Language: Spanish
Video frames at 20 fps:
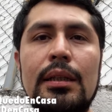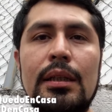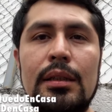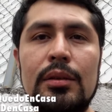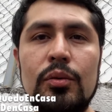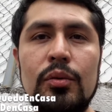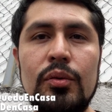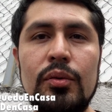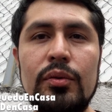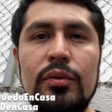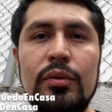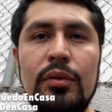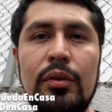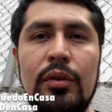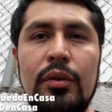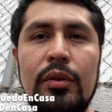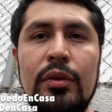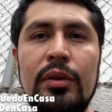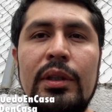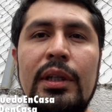la luz.
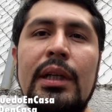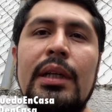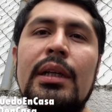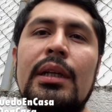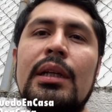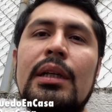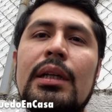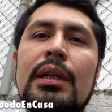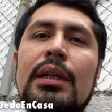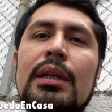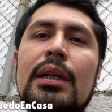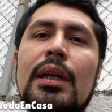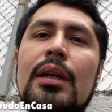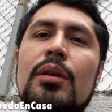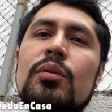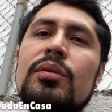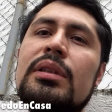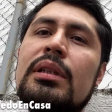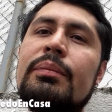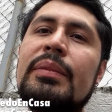La
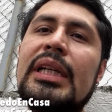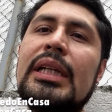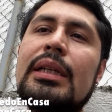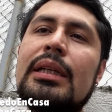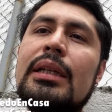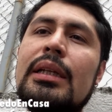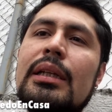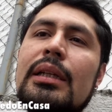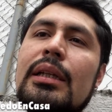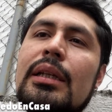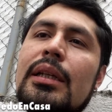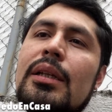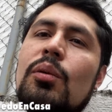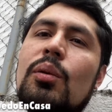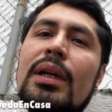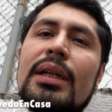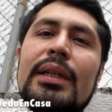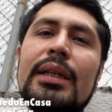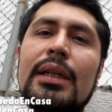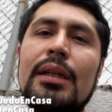luz emerge de
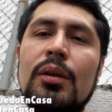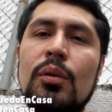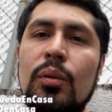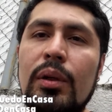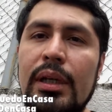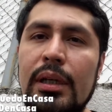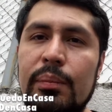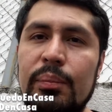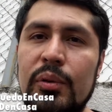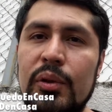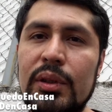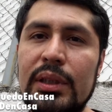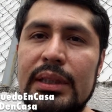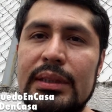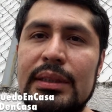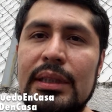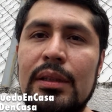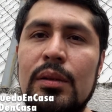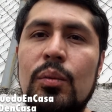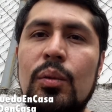cualquier cuerpo que
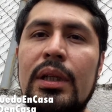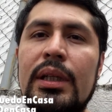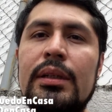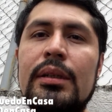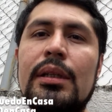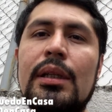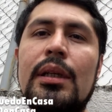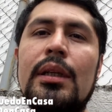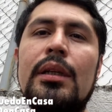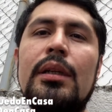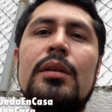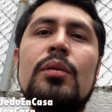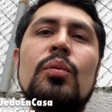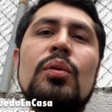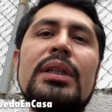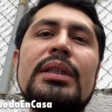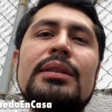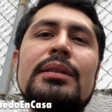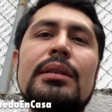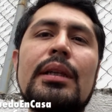se encuentre en un
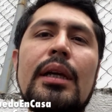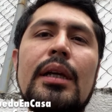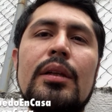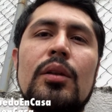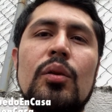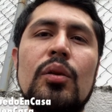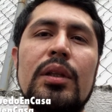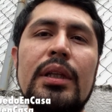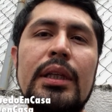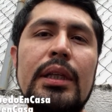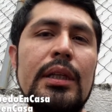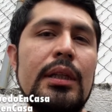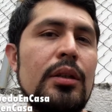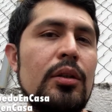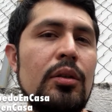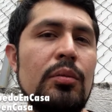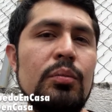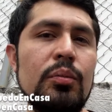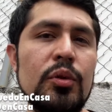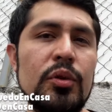estado de
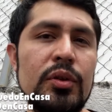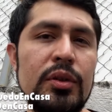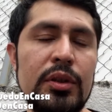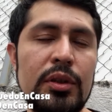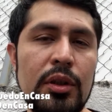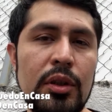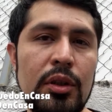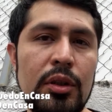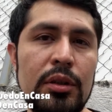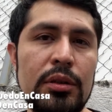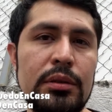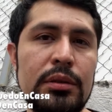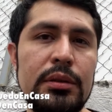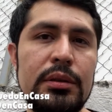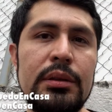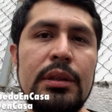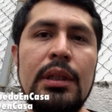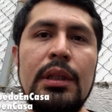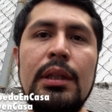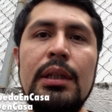combustión,
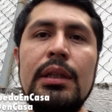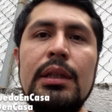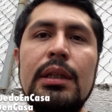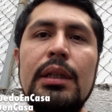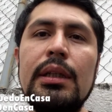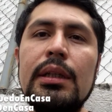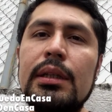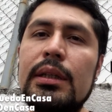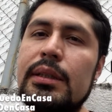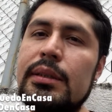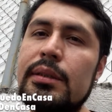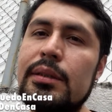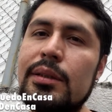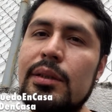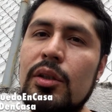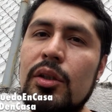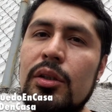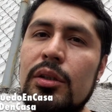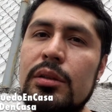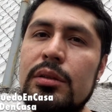
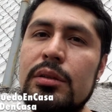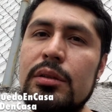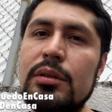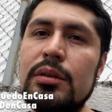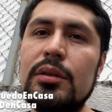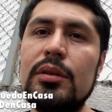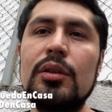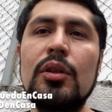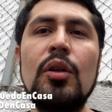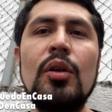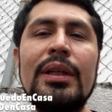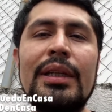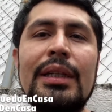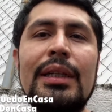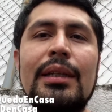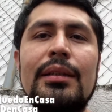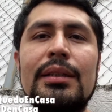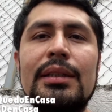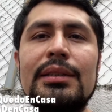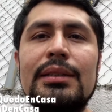ignición o
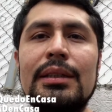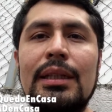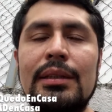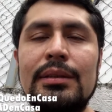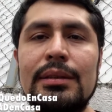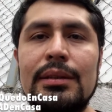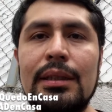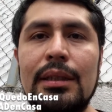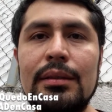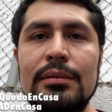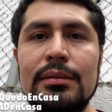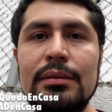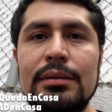incandescencia.